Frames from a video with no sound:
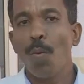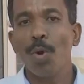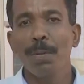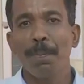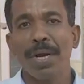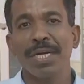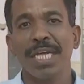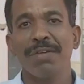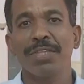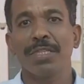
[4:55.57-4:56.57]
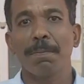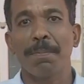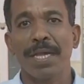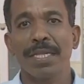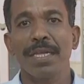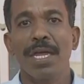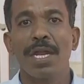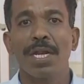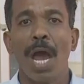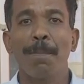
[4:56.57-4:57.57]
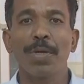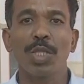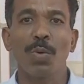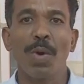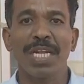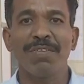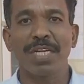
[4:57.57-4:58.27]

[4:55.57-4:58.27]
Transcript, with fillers: ஒரு படுக்கை வித்து பை நாற்பது ரூபாயில்